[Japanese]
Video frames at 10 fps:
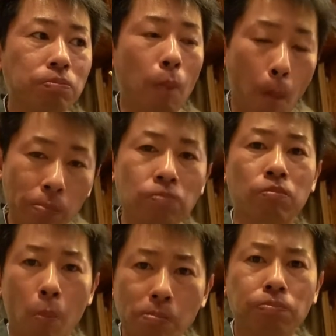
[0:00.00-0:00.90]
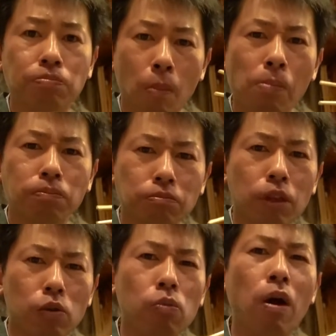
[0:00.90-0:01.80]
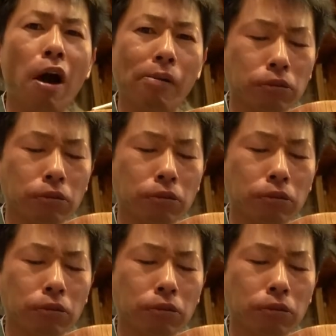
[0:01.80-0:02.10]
うん、うまい。